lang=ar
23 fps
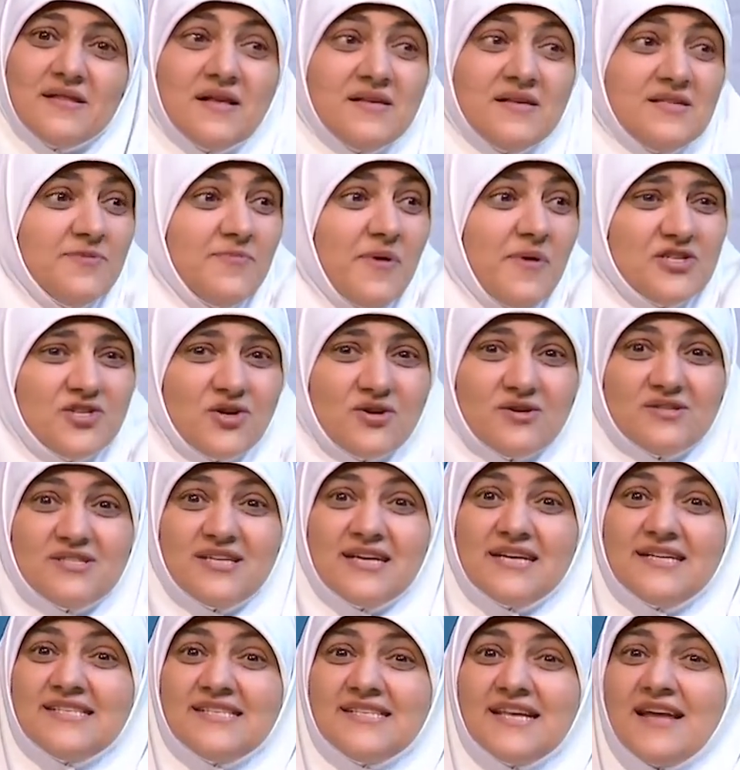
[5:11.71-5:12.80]
ده دي بشر
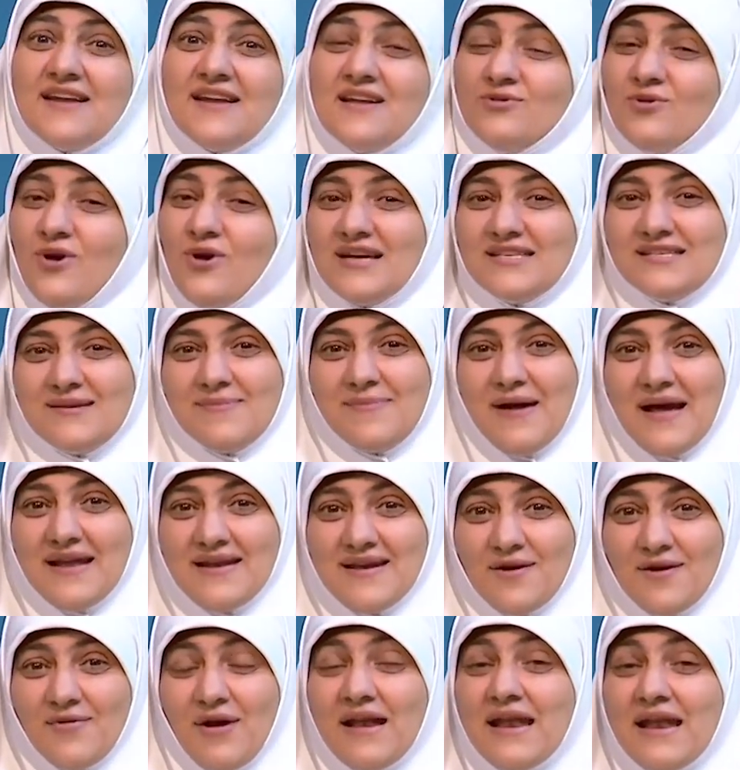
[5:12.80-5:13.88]
دي انسانه تحاسب
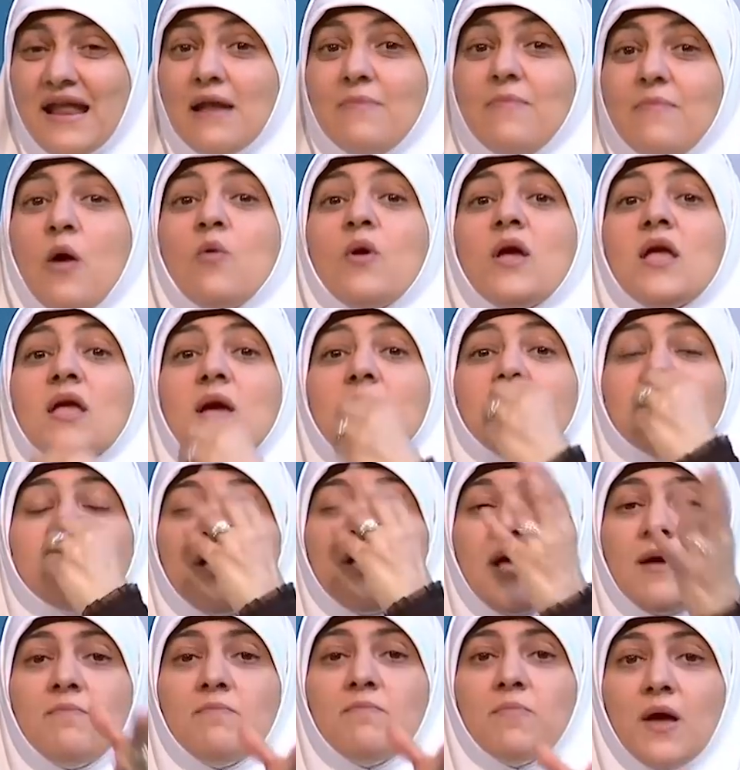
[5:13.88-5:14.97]
عنها وعن قلبها وهي
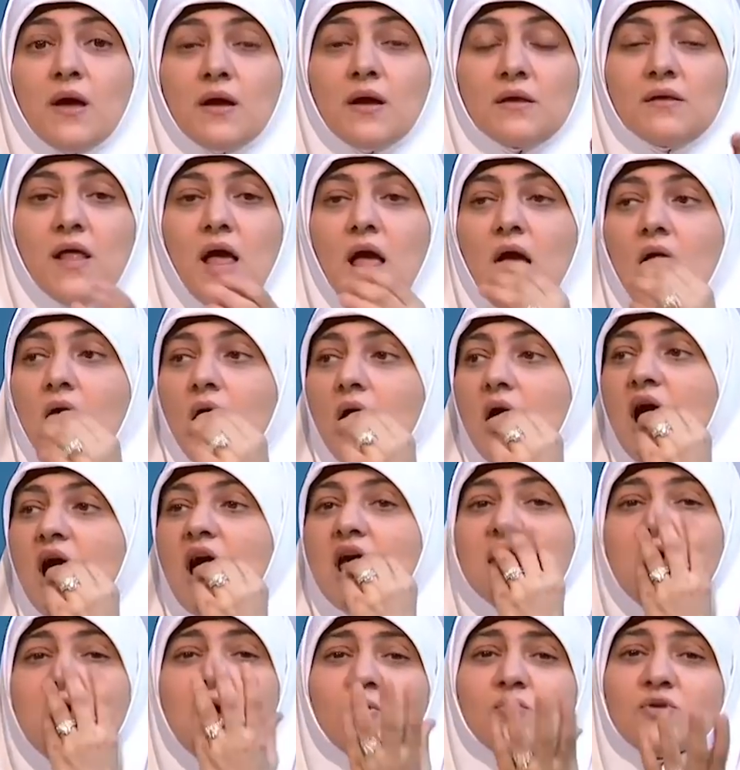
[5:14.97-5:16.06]
بتحبك ده
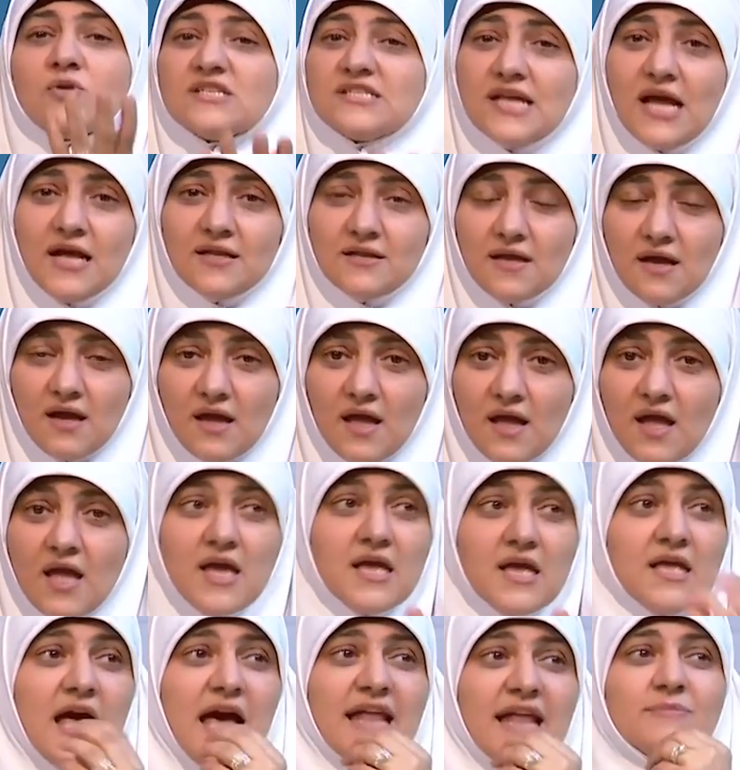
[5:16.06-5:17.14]
هناك سعدك
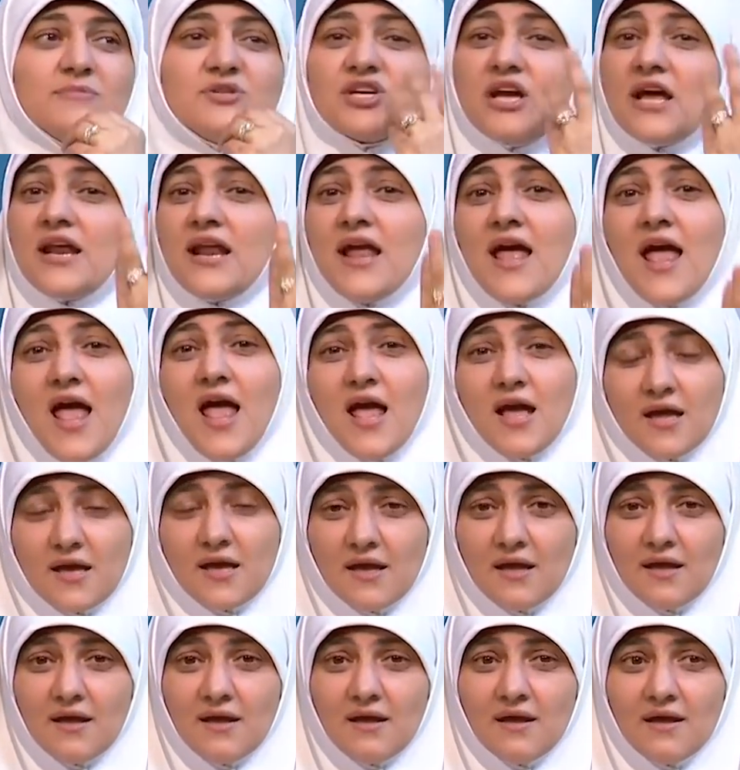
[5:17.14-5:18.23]
يعني مش
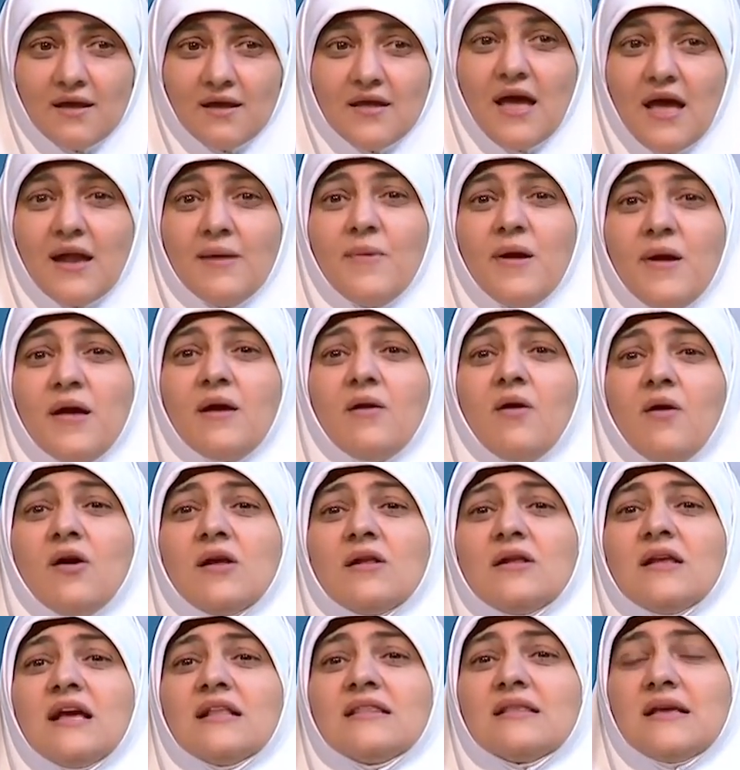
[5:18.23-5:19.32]
كرهاك يعني
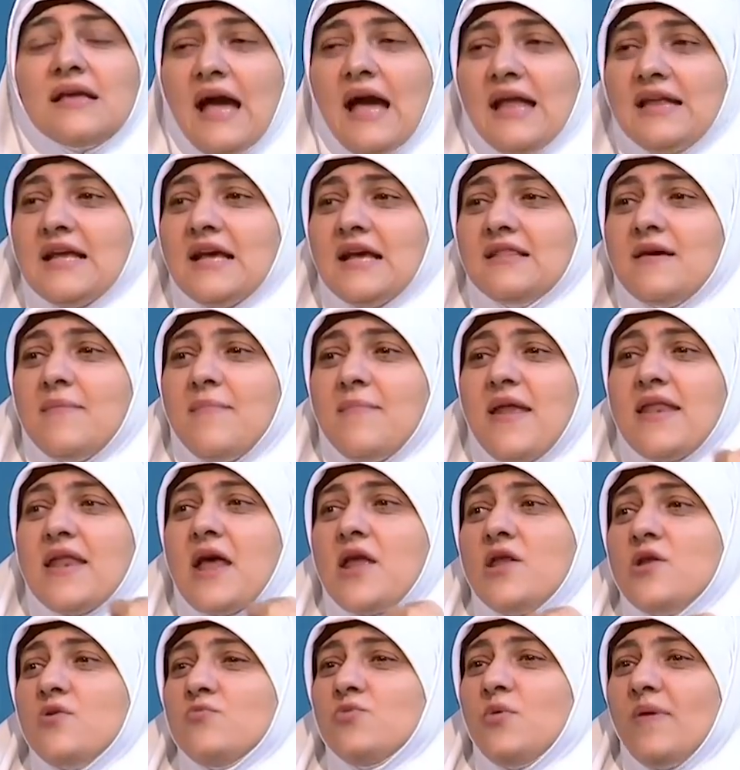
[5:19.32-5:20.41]
الراجل يت يعني
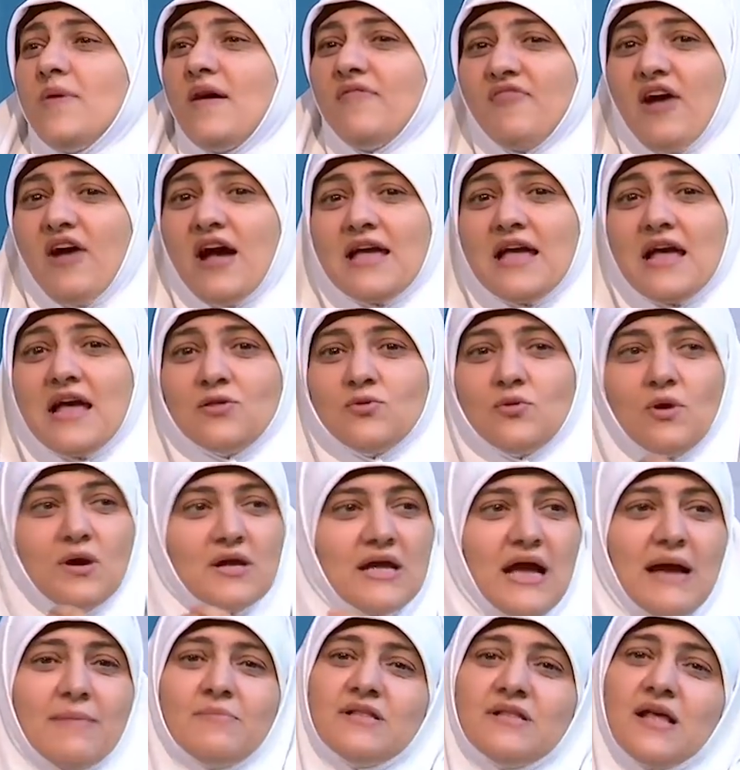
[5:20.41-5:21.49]
يتمنى ان تبقى في حياته
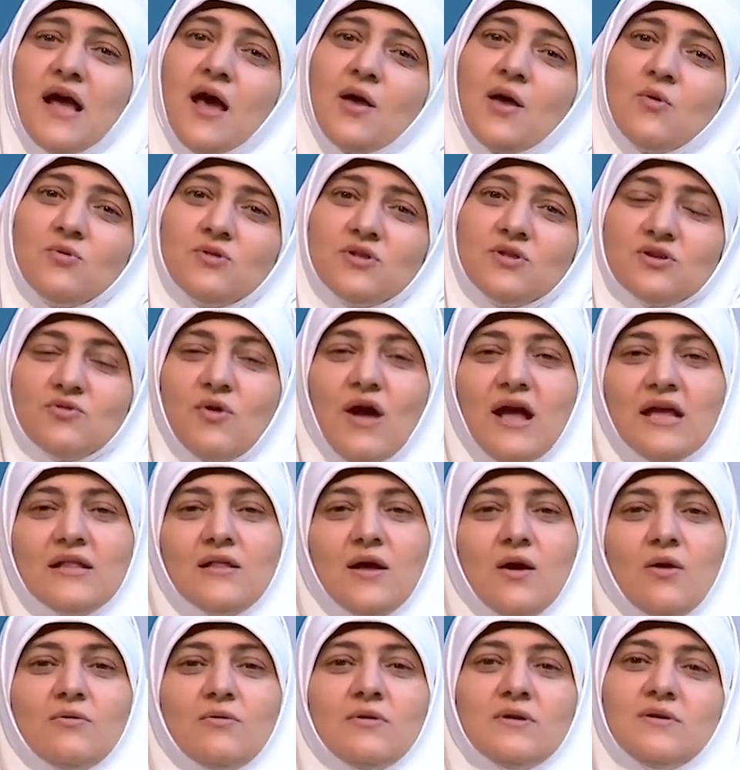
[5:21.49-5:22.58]
يا عم ده هارون
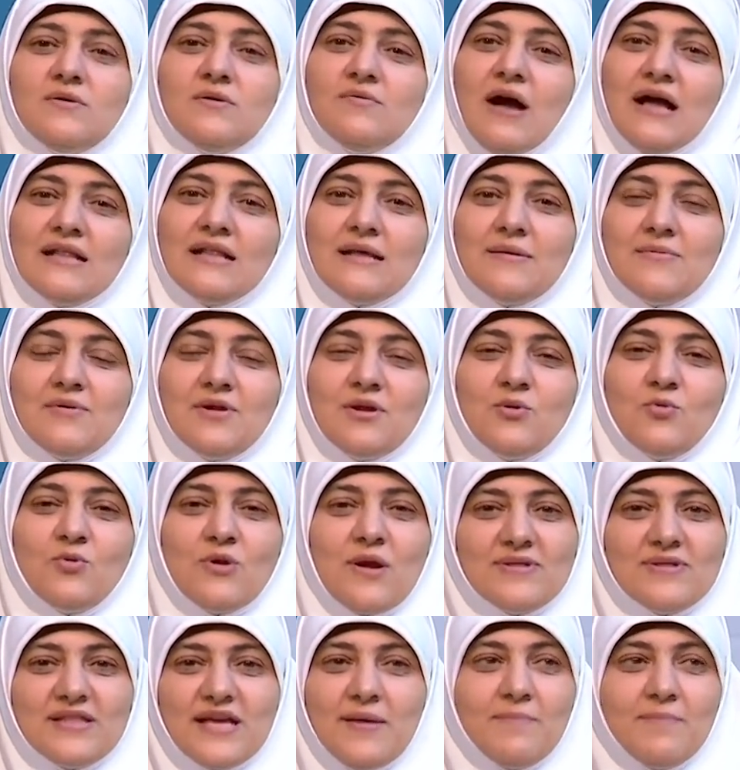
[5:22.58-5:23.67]
واحد اهو واحده
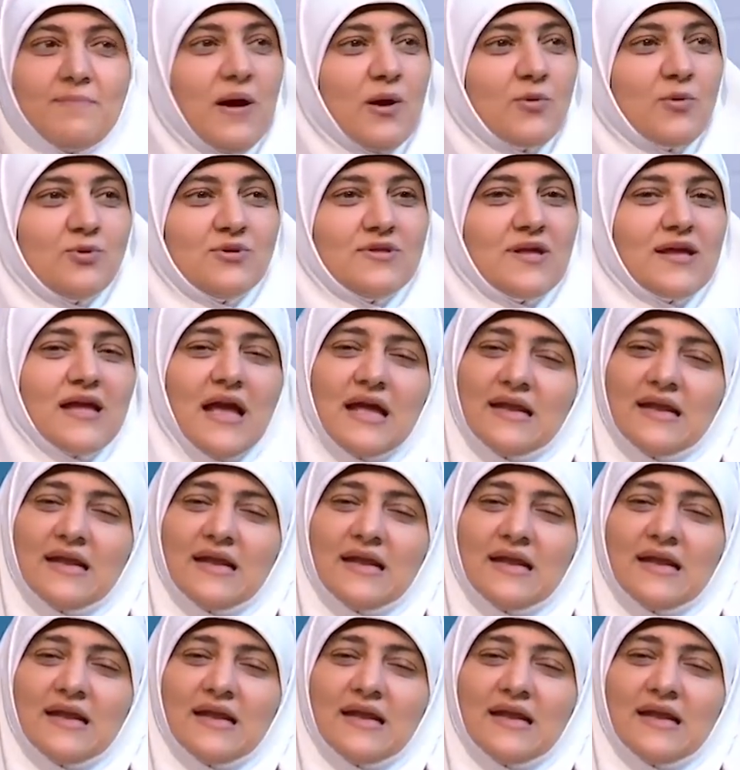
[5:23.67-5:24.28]
الاولى بتحبك والت...